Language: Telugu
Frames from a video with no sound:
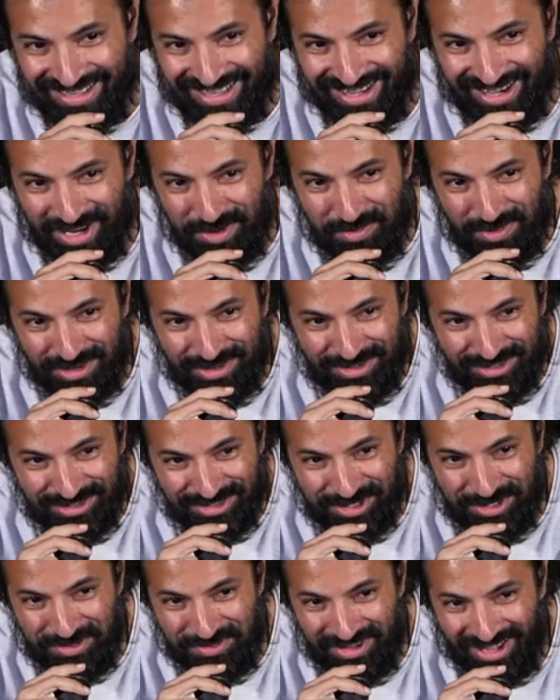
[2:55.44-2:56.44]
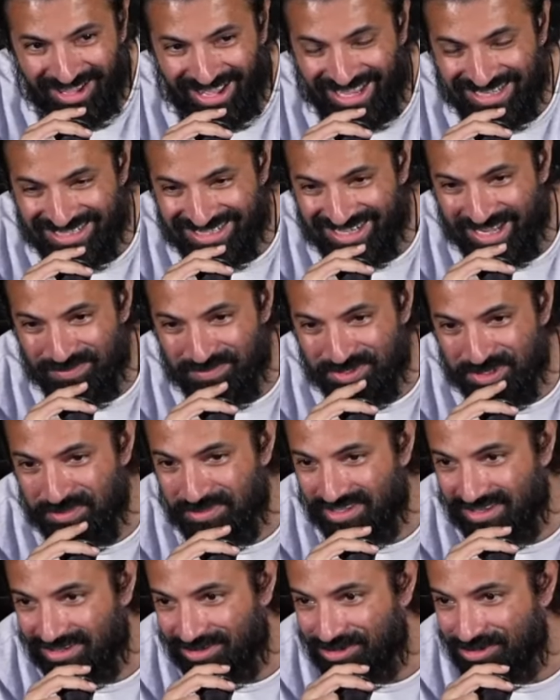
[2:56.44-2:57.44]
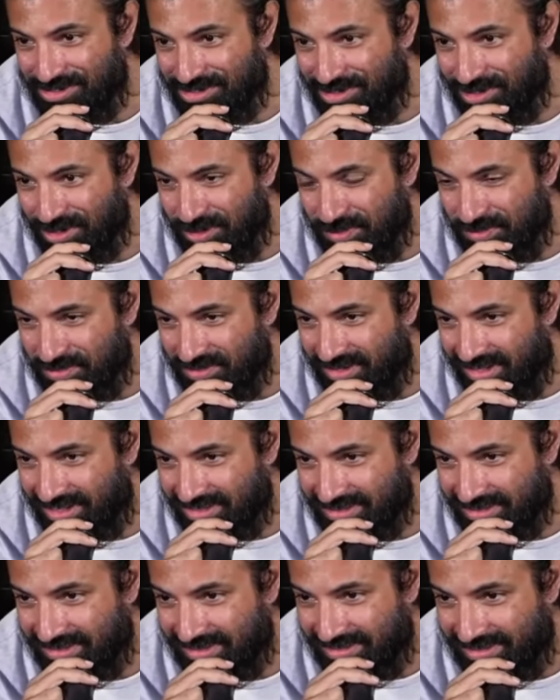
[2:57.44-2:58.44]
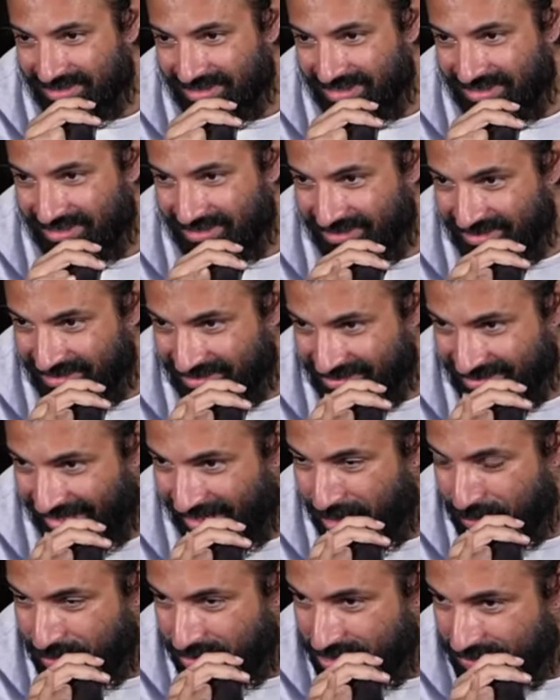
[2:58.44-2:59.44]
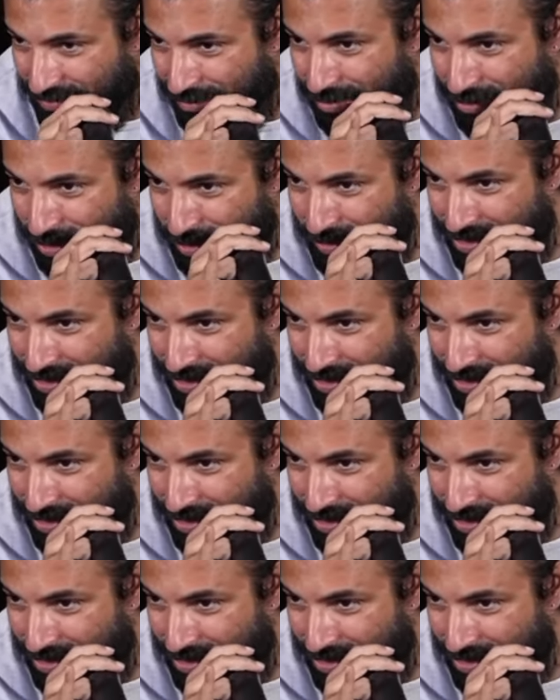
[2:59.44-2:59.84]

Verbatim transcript: రేపటి కోసం ఆ స్టెప్స్ మీద కూర్చోవడం అసలు చాలా పీస్ఫుల్ ఉంటుంది